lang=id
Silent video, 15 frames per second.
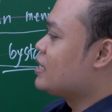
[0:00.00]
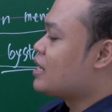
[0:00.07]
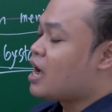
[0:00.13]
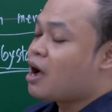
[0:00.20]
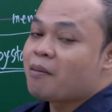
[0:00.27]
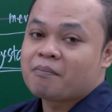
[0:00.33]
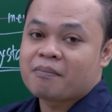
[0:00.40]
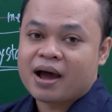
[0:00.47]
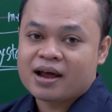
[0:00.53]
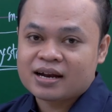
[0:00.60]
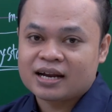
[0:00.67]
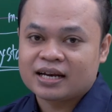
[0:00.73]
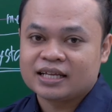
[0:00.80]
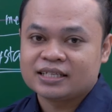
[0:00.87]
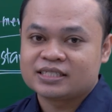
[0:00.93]
Nah,
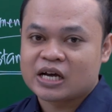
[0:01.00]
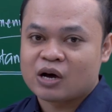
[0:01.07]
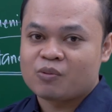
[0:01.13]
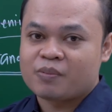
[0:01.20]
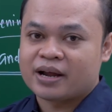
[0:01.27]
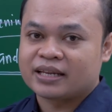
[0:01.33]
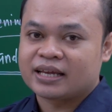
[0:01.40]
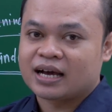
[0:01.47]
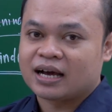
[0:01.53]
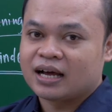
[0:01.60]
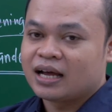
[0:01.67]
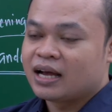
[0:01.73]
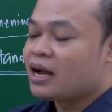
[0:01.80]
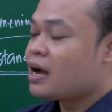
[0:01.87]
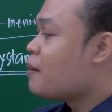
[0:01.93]
mana nih jawaban yang
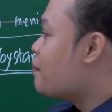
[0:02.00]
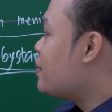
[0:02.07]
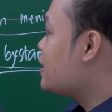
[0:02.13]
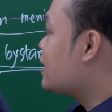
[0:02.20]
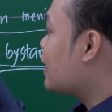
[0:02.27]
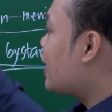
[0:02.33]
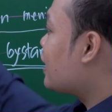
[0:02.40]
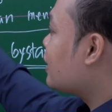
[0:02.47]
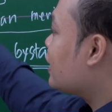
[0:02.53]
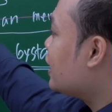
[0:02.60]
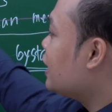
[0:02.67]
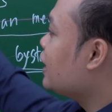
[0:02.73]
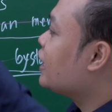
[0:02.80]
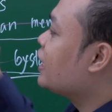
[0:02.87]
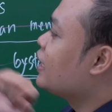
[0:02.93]
mendekati
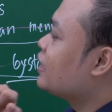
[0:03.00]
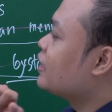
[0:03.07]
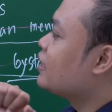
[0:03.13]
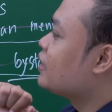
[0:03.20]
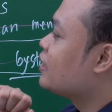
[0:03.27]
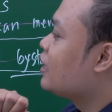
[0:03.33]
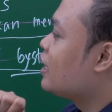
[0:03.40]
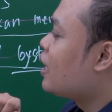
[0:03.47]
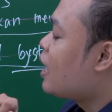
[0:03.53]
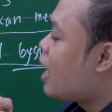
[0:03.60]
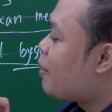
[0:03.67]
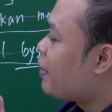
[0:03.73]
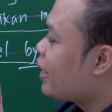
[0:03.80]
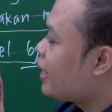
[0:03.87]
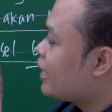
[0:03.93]
ini?
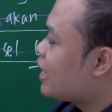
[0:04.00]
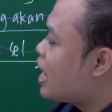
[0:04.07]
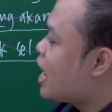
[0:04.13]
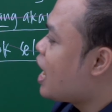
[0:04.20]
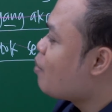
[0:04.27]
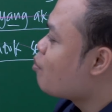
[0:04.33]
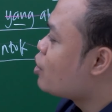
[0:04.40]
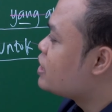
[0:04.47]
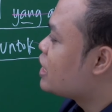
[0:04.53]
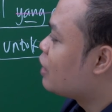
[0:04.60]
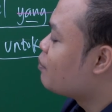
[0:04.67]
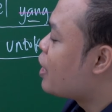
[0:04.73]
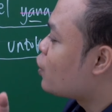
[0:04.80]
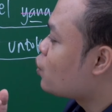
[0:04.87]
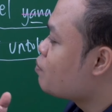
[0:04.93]
Apakah yang A
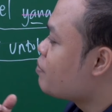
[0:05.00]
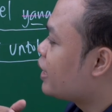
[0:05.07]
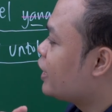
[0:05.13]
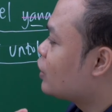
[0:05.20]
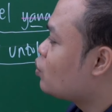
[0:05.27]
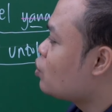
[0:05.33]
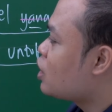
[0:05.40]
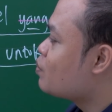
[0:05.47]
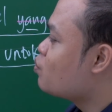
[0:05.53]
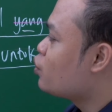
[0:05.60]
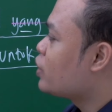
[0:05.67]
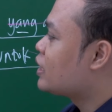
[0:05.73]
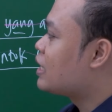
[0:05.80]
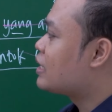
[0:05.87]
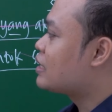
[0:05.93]
model baru menghitung
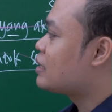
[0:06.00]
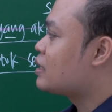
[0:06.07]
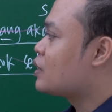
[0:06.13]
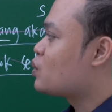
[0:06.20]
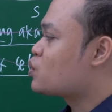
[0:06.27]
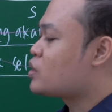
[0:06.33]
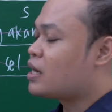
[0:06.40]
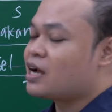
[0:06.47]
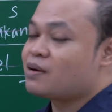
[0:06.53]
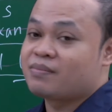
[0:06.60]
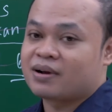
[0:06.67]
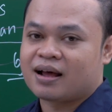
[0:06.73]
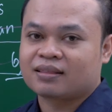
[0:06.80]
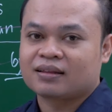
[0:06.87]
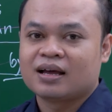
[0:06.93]
kemungkinan
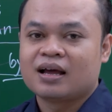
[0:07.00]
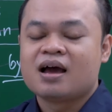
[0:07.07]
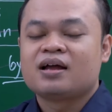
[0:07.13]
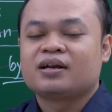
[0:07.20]
kerusakan berat?